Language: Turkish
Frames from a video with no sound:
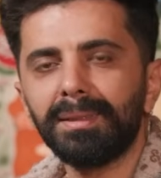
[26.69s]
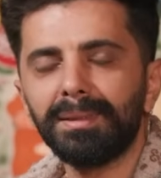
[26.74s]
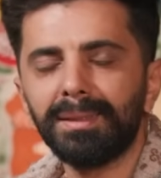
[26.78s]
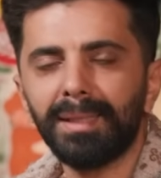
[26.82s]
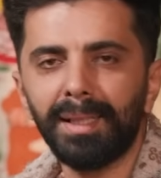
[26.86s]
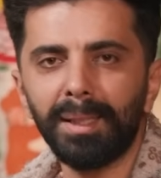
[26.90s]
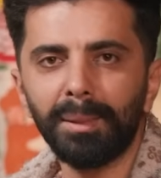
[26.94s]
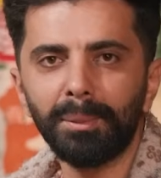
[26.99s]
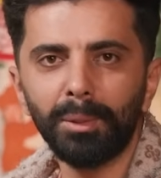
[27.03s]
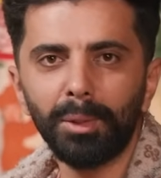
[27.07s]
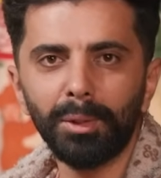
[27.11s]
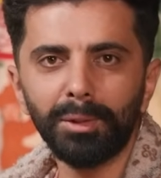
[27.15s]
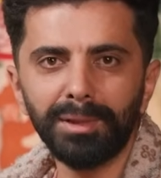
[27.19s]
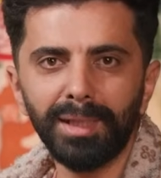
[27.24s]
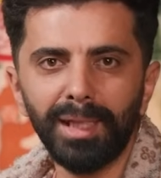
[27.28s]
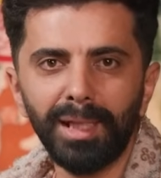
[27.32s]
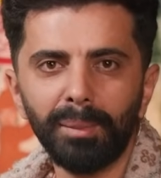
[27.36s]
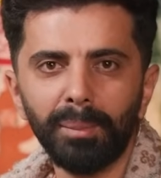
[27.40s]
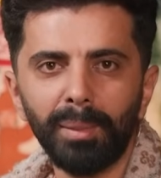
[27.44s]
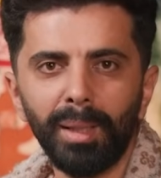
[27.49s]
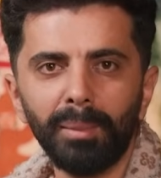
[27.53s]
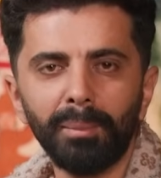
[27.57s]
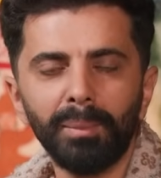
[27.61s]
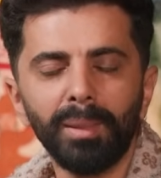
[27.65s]
Selam
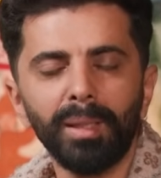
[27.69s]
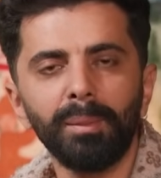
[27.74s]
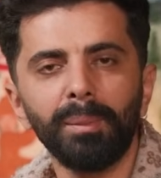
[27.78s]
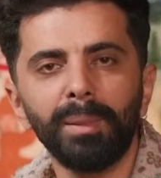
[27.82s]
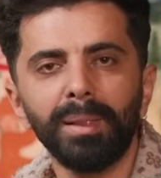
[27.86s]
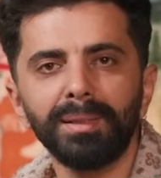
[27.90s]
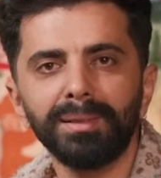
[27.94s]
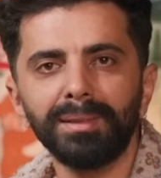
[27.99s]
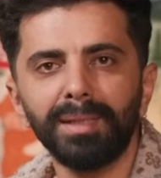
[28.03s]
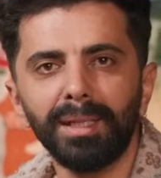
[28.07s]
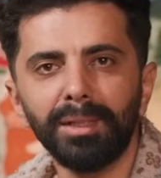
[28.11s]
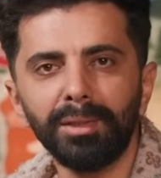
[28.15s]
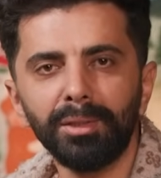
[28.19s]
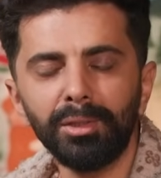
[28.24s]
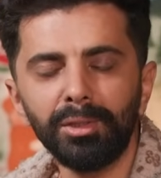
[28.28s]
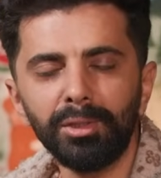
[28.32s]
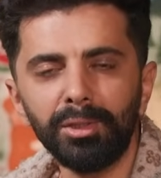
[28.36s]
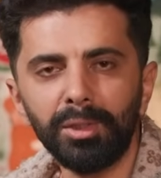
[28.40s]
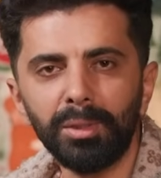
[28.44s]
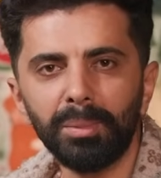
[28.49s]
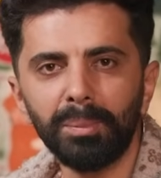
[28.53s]
dostlar ben Mehmet Sendviç.